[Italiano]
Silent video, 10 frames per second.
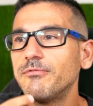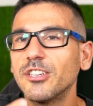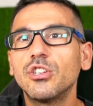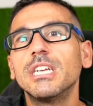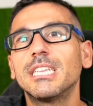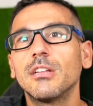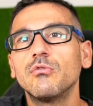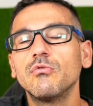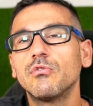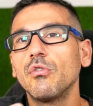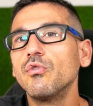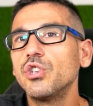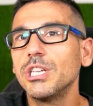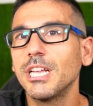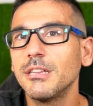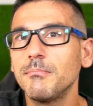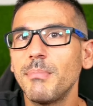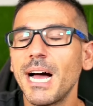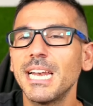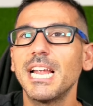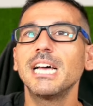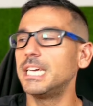facilità d'uso, l'uscita di palla,